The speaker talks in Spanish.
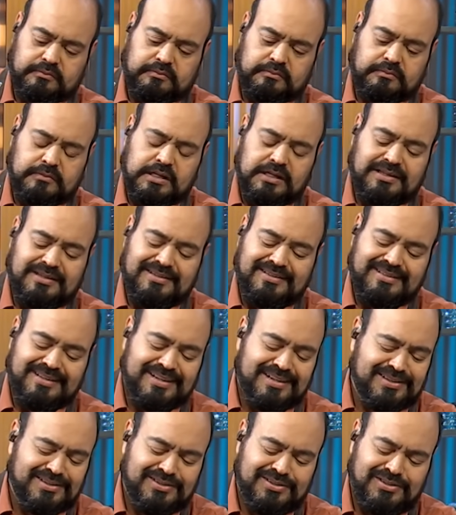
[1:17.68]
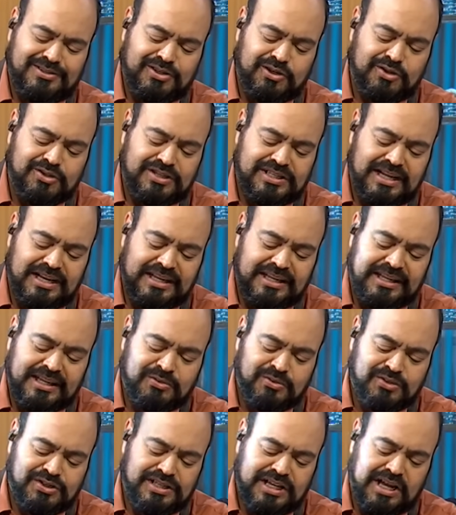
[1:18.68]
Deliciosa, le da un
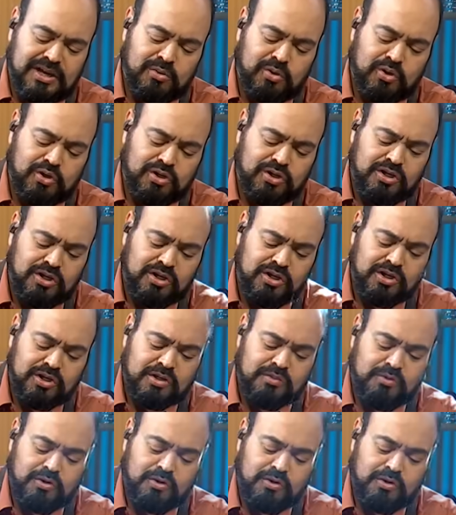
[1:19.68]
sabor, por supuesto.